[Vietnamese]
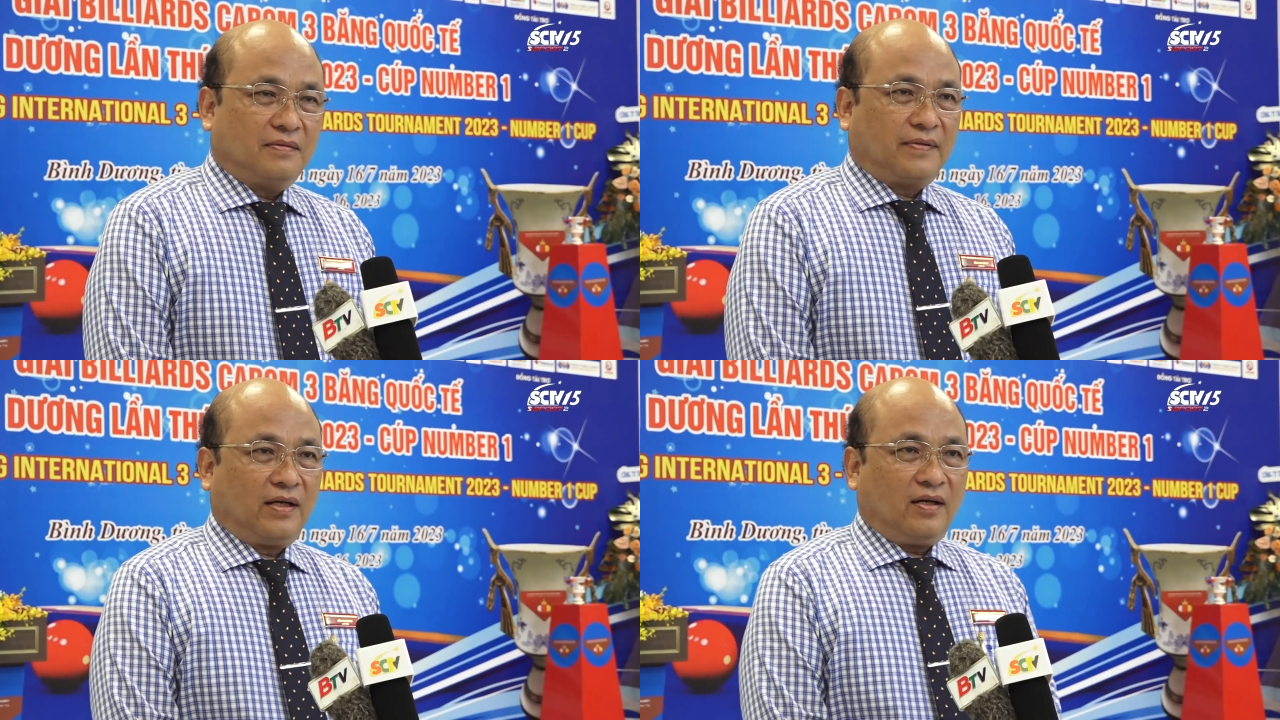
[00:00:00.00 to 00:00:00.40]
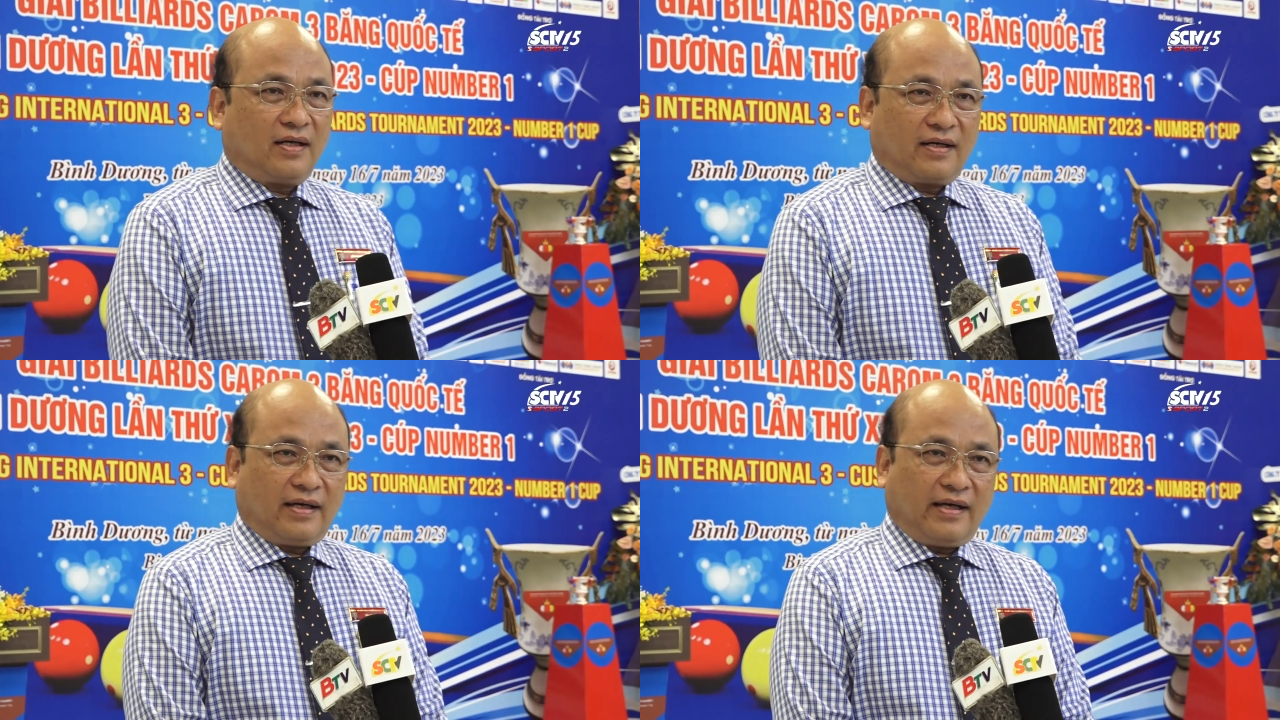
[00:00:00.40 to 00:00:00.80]
Phải nói
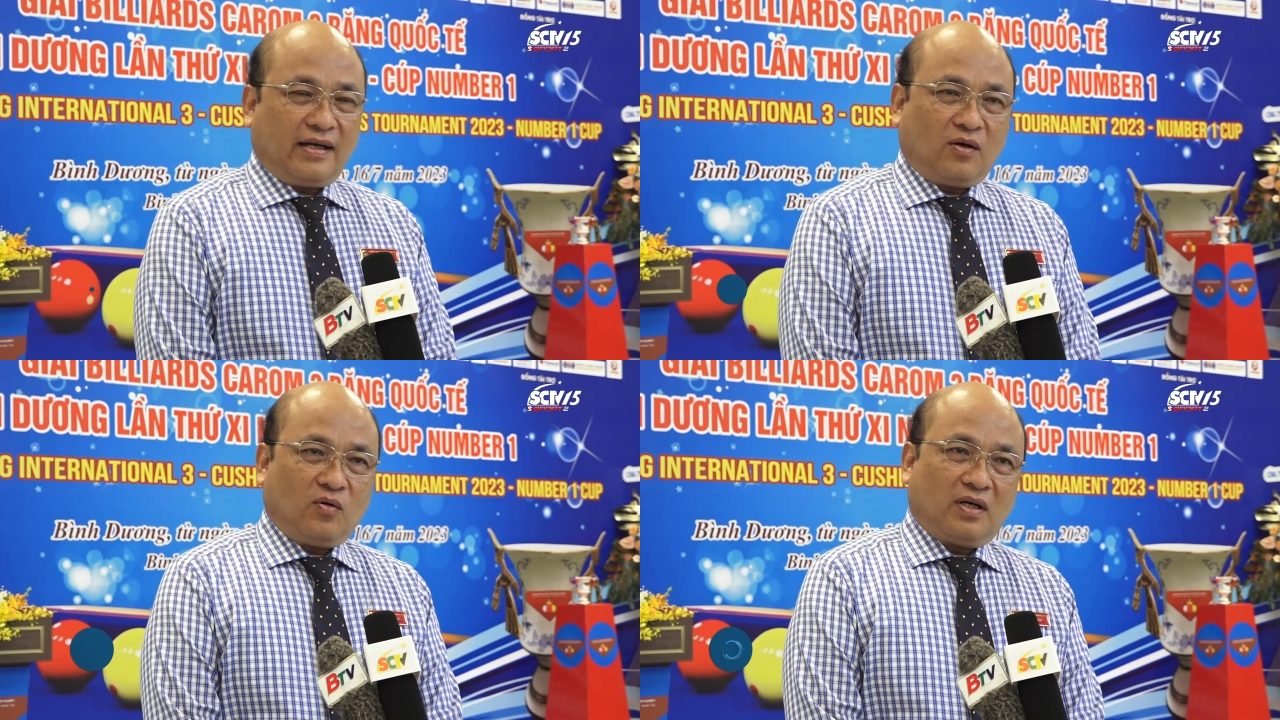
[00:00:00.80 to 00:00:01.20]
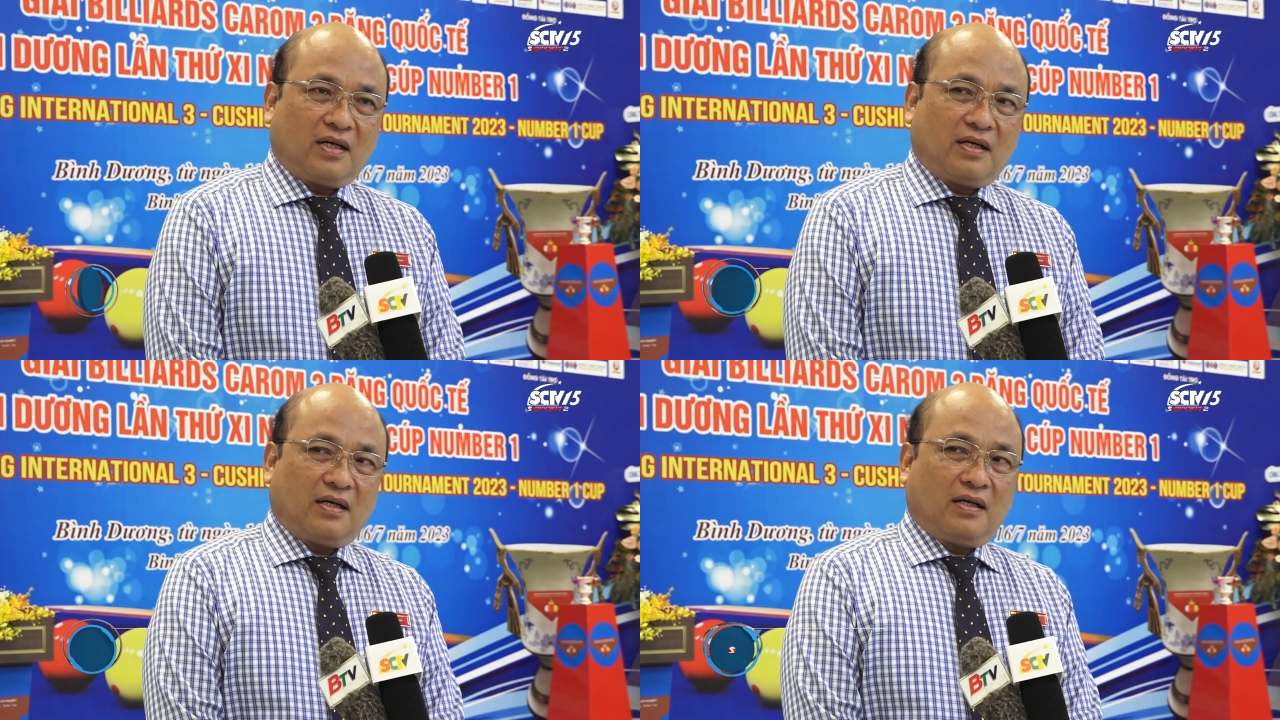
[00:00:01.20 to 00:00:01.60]
là cái giải đấu
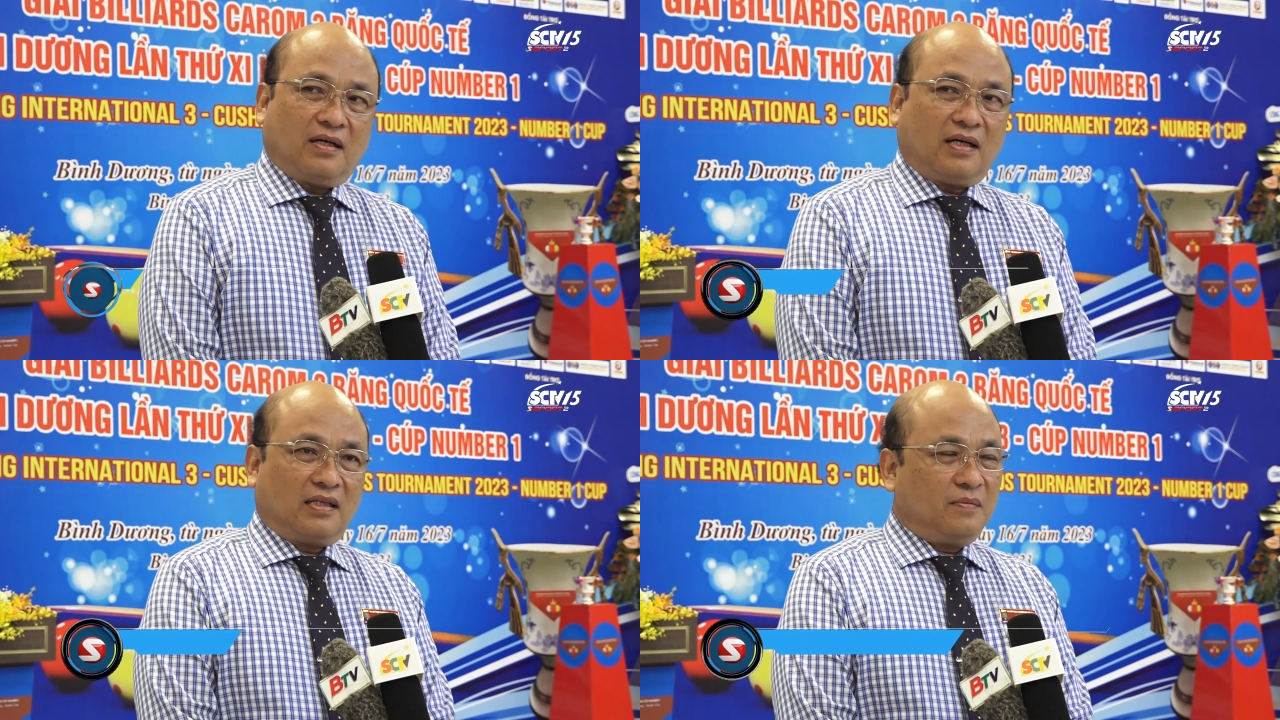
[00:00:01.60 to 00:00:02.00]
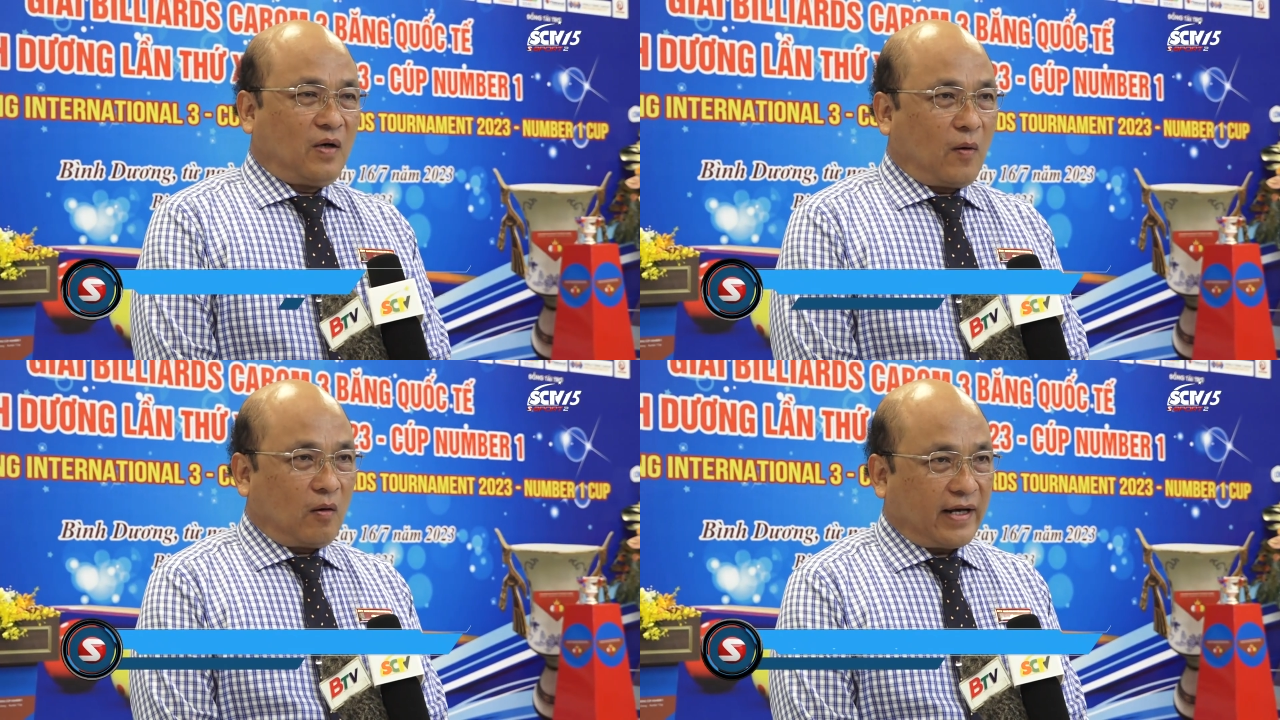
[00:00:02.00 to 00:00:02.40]
lần thứ
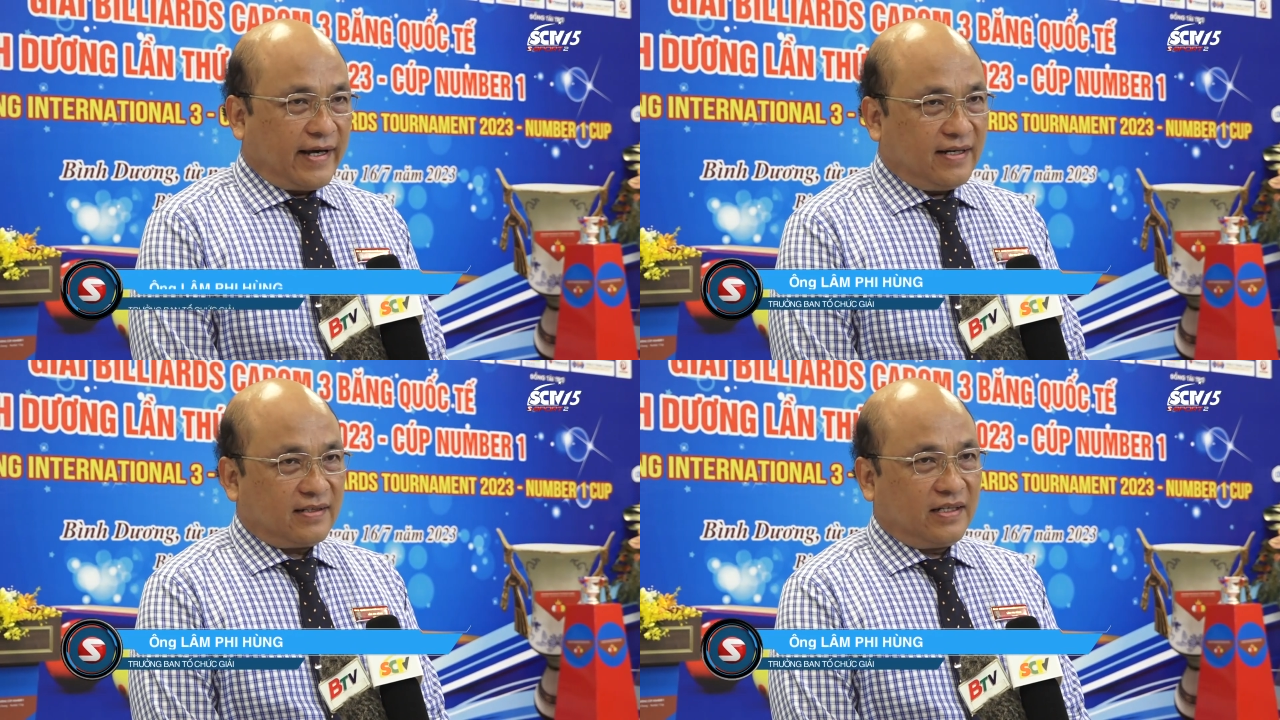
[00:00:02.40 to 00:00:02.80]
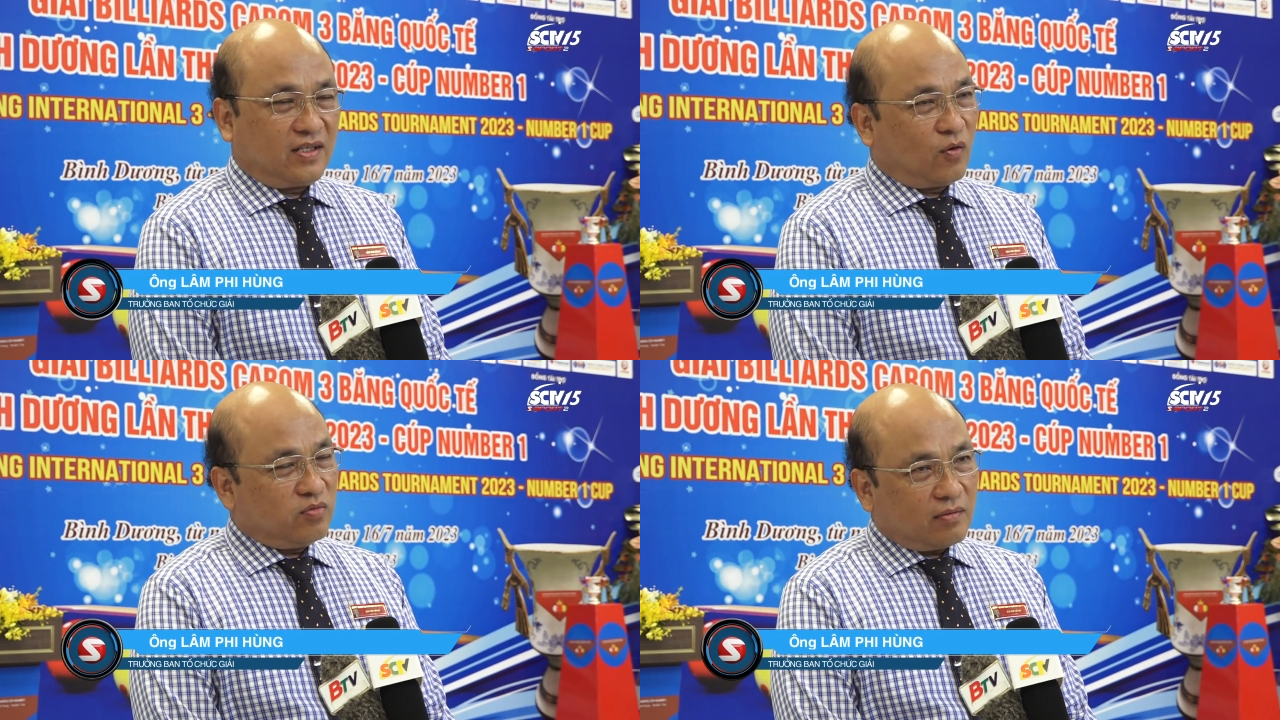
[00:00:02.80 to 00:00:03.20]
11 này thì
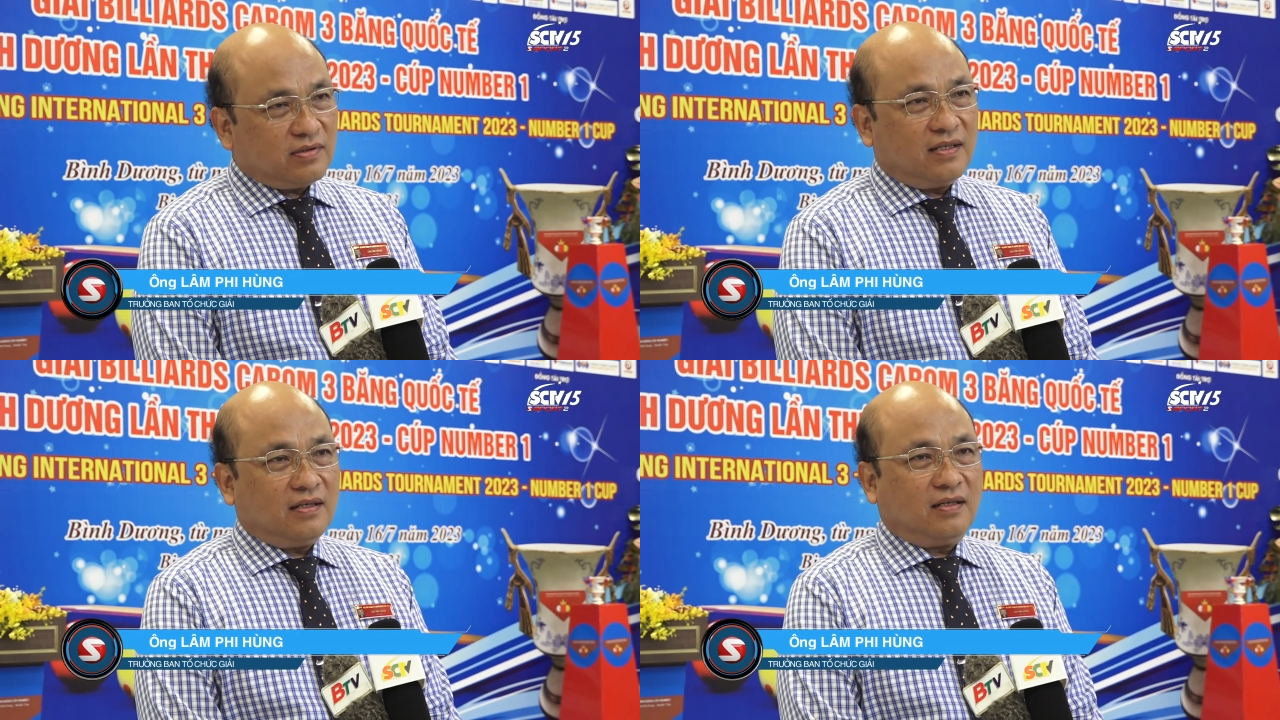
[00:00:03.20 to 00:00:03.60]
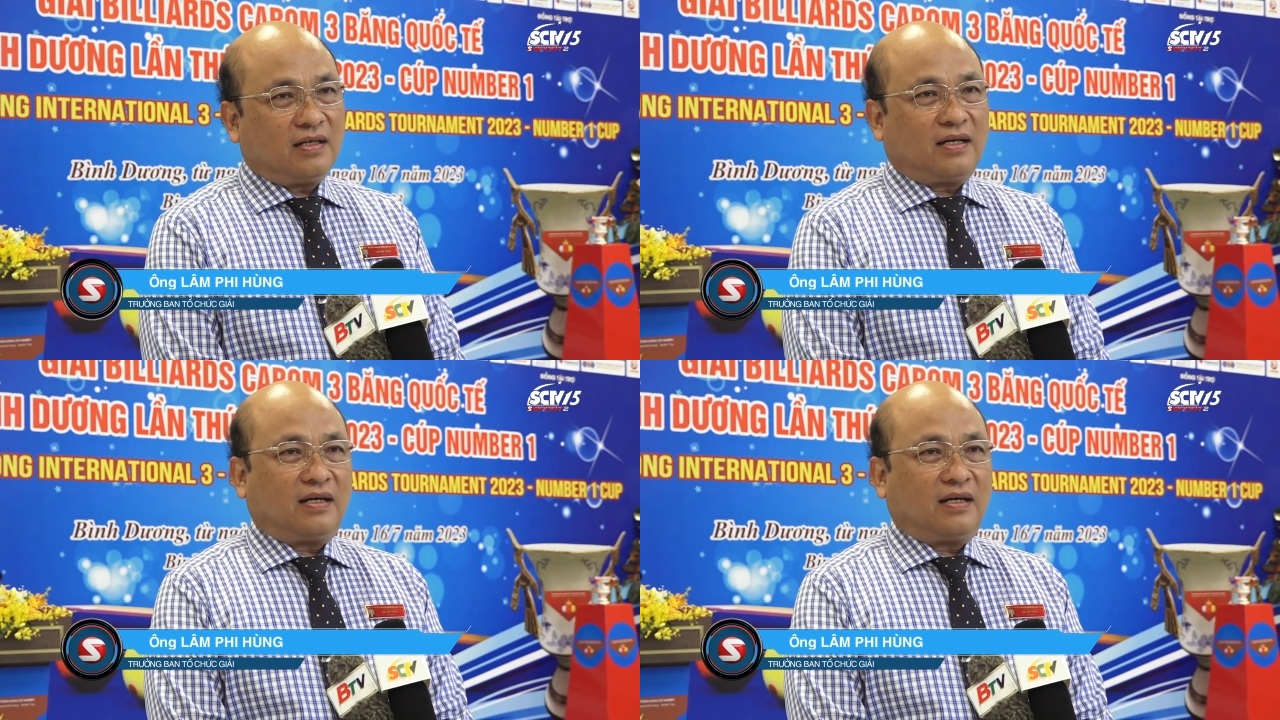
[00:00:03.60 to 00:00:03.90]
cũng giống như